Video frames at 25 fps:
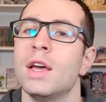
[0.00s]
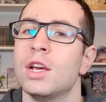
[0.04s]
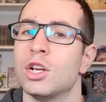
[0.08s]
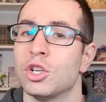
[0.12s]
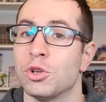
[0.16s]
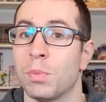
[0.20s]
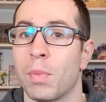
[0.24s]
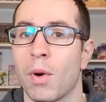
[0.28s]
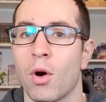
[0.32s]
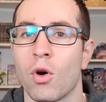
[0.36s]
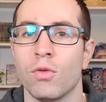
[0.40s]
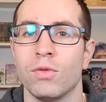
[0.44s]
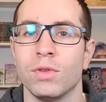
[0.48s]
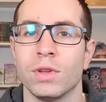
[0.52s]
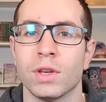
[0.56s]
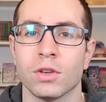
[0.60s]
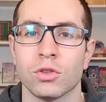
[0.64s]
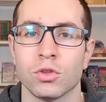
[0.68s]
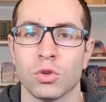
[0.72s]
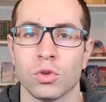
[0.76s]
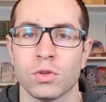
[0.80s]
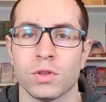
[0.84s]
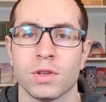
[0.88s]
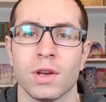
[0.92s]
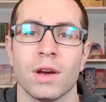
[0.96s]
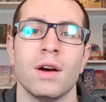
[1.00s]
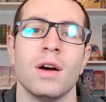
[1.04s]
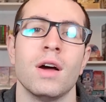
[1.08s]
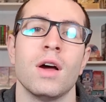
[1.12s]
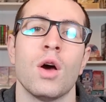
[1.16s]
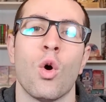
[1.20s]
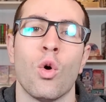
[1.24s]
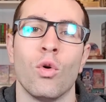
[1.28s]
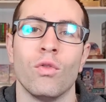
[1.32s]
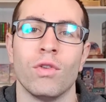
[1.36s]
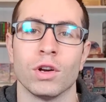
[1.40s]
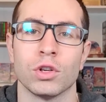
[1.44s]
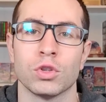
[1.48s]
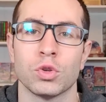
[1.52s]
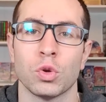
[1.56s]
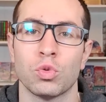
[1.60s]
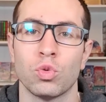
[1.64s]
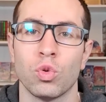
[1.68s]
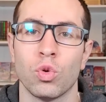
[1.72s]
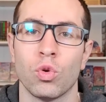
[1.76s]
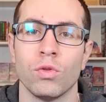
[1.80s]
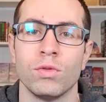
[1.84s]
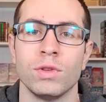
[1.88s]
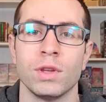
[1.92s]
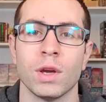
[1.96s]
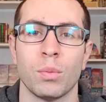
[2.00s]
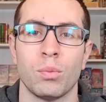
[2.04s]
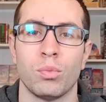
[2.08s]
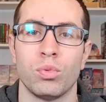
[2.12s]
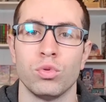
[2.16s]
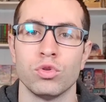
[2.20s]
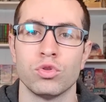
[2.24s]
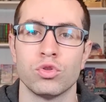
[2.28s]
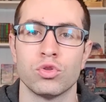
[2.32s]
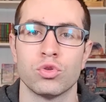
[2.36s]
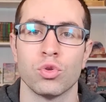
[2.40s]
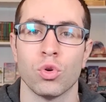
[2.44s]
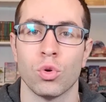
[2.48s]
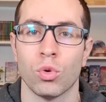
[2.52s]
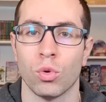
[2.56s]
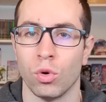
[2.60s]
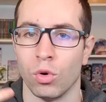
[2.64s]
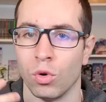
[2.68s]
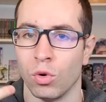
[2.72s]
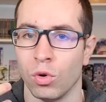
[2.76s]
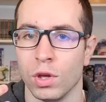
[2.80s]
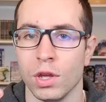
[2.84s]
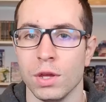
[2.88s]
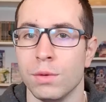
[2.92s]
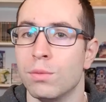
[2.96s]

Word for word: Je ne vais pas revenir sur ça, on va surtout revenir plus sur euh,